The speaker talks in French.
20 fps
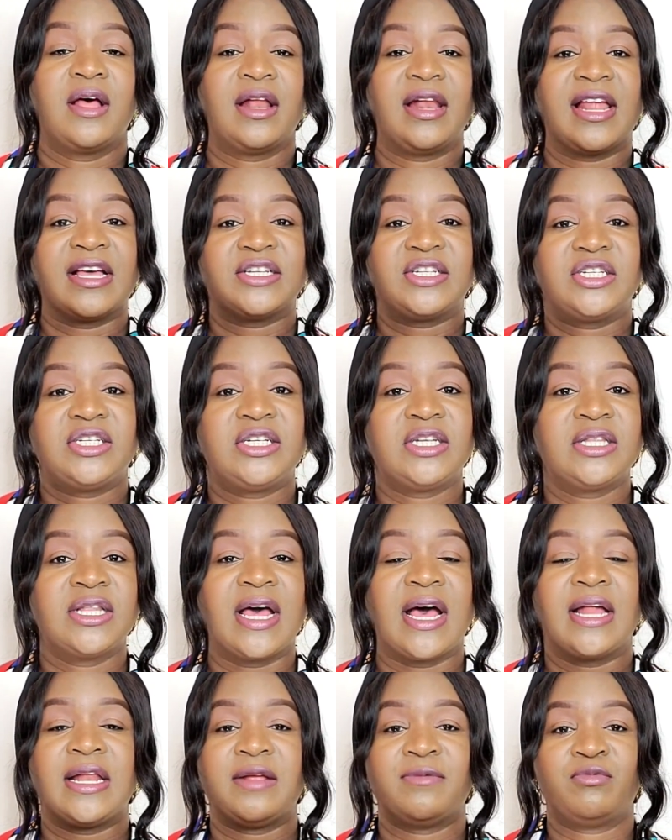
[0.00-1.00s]
La Chine
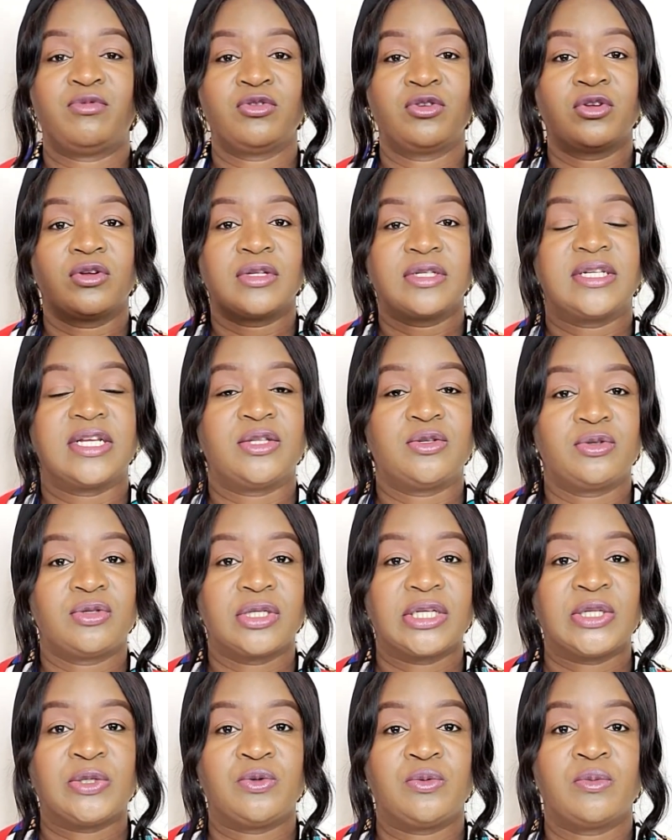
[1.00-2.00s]
a les plus grandes
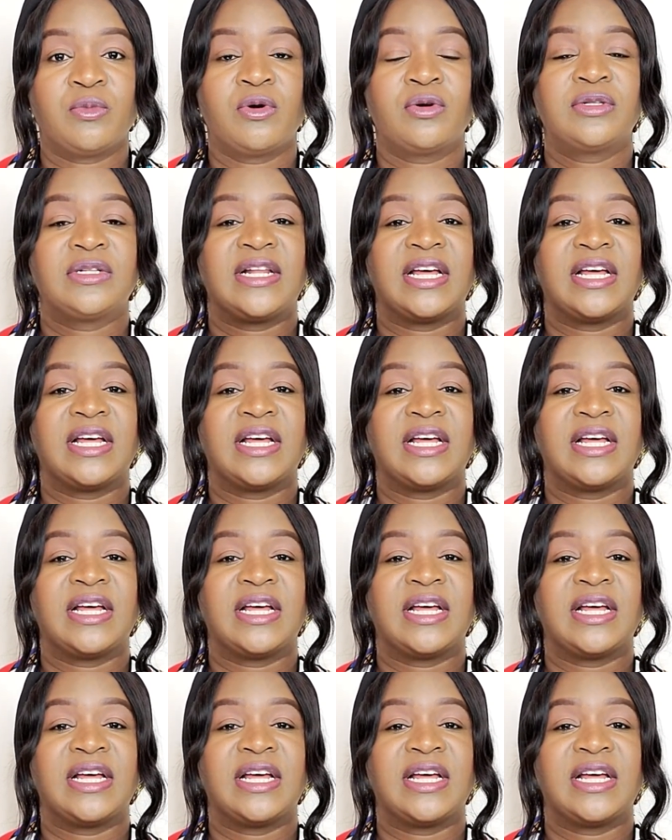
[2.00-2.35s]
industries du monde.